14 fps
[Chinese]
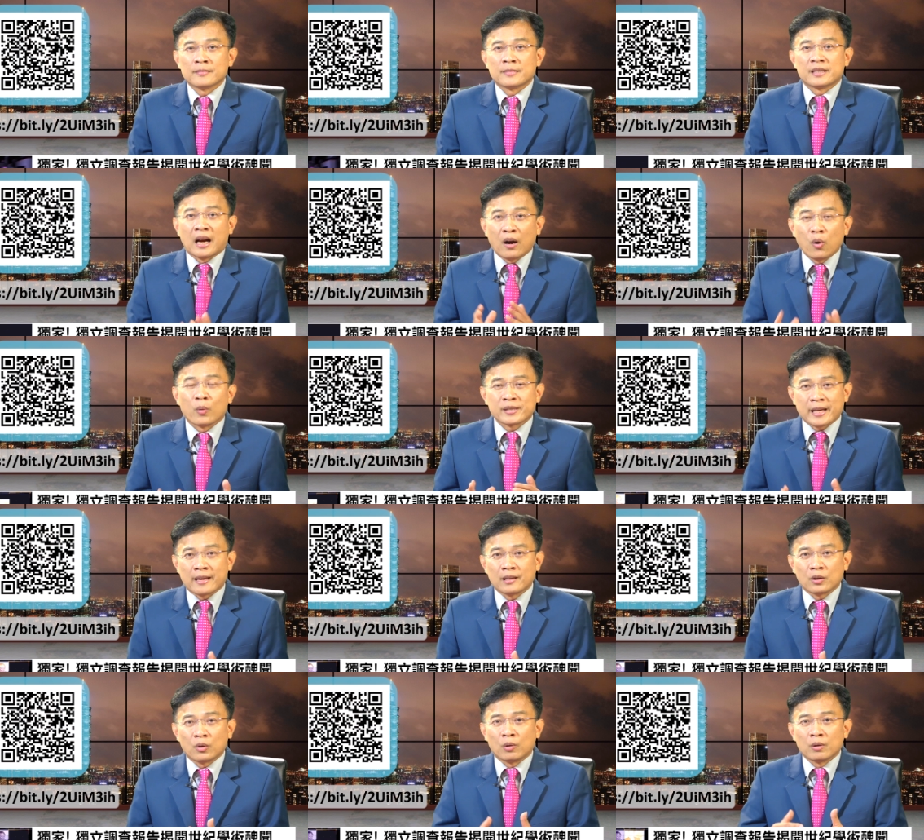然后我才
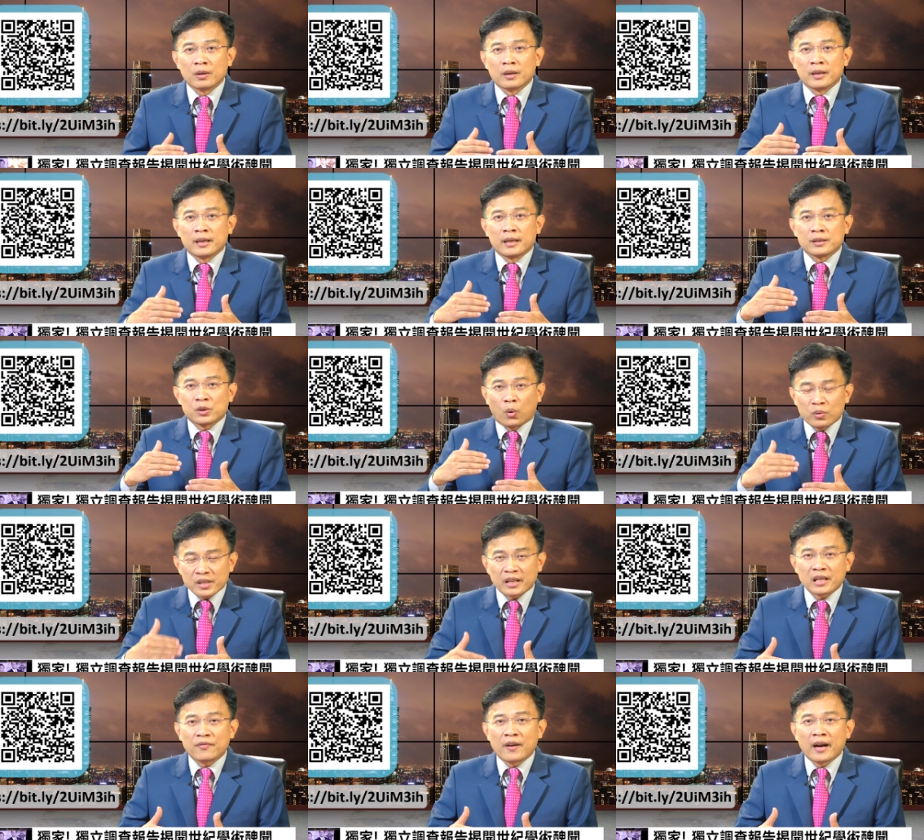能够从这
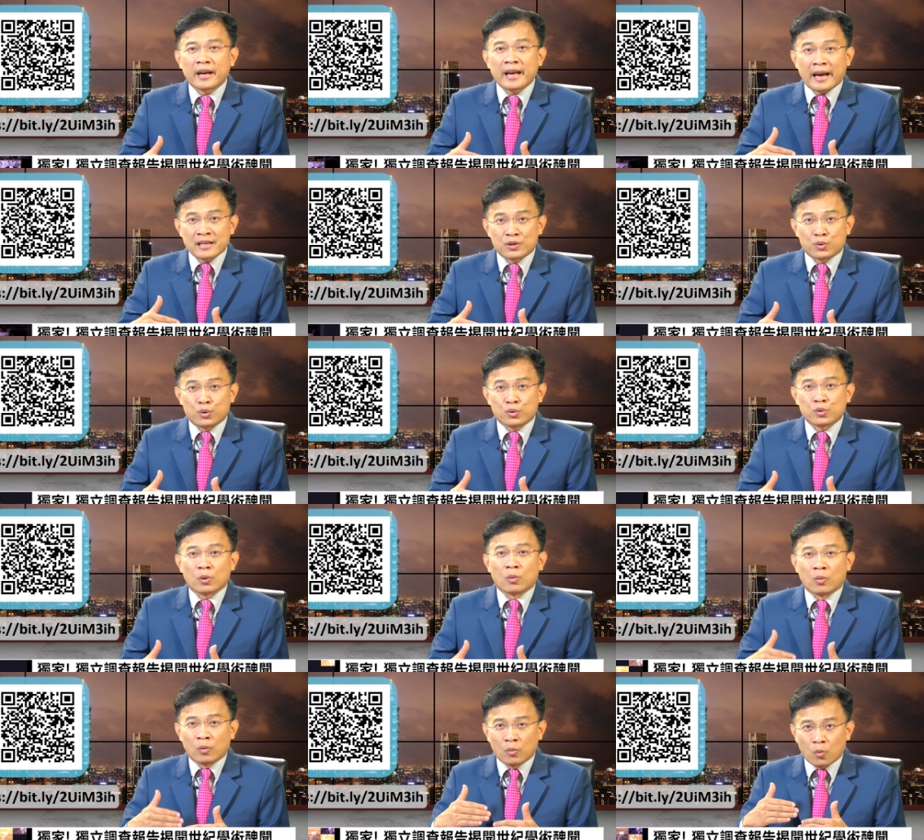个地方开始去
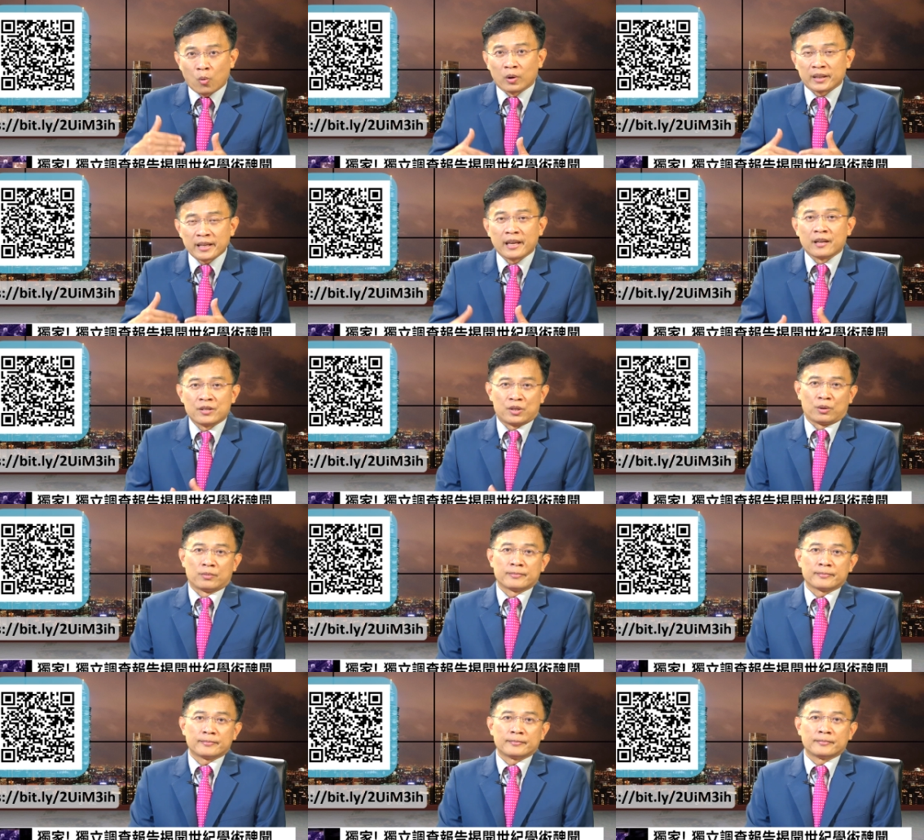做我的研究，
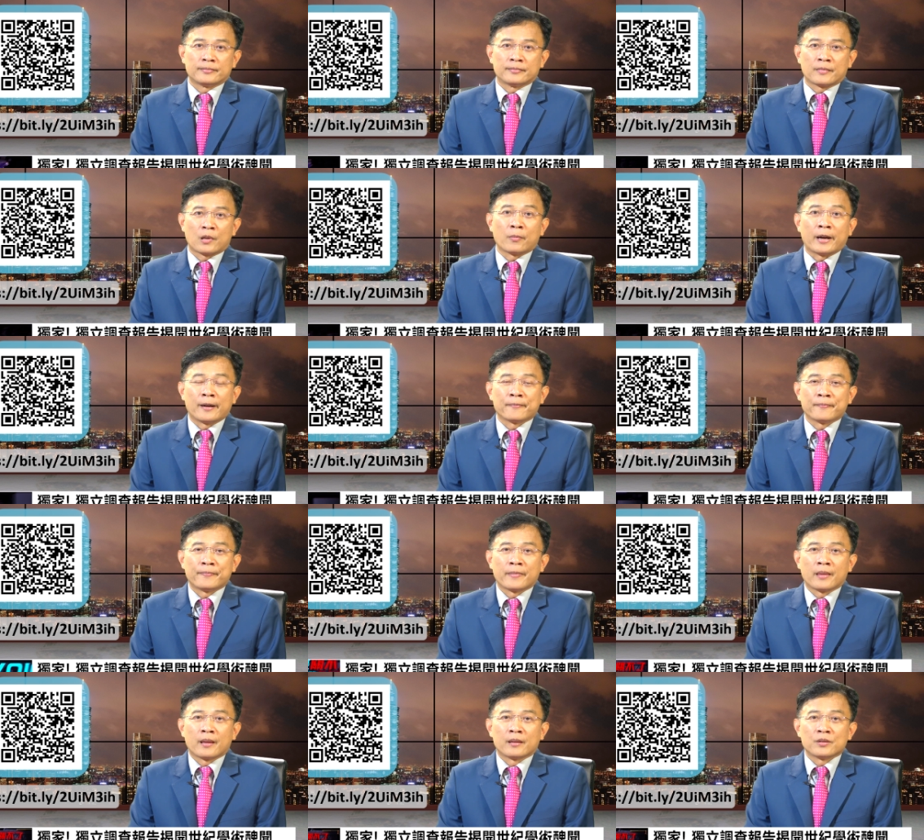对吧？
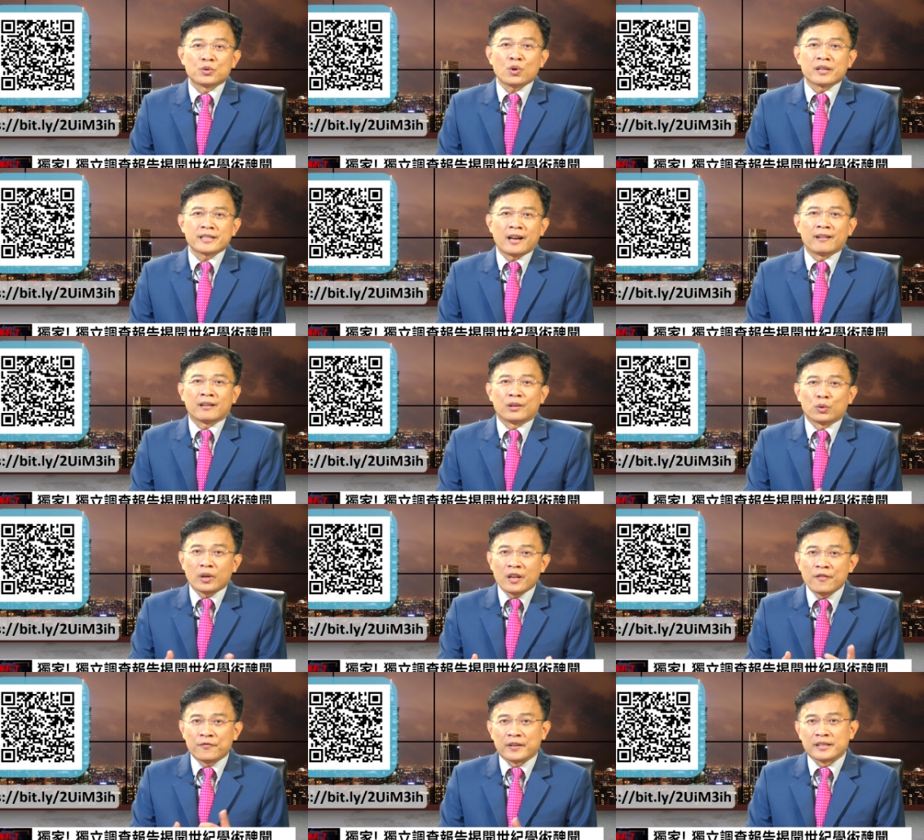就好像很多
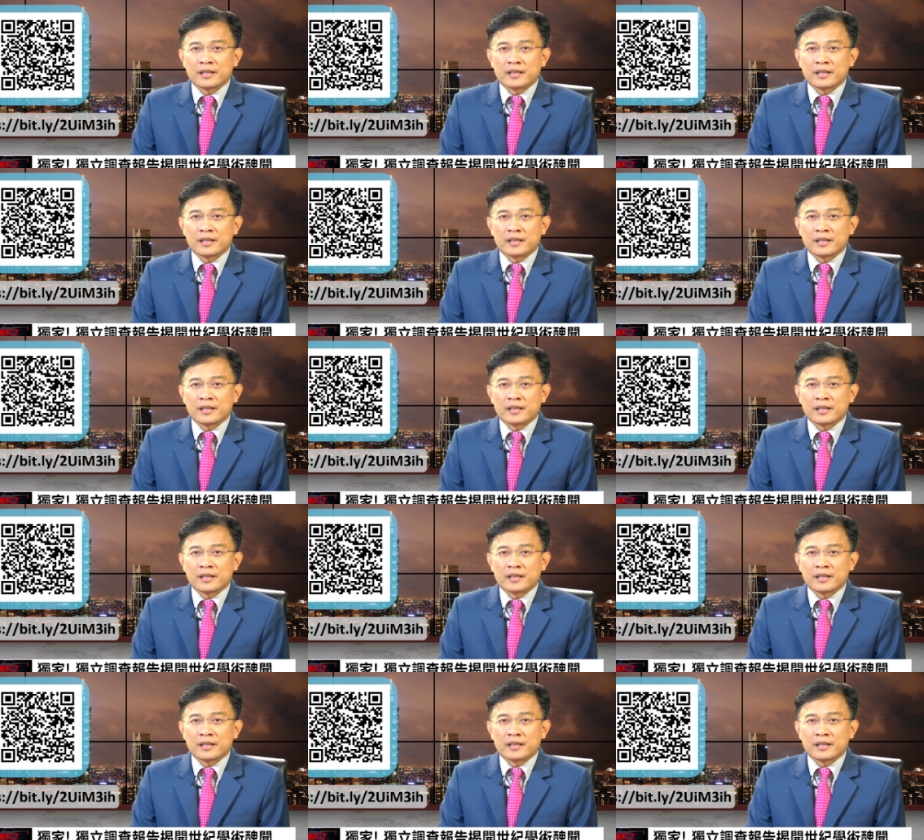鹰粉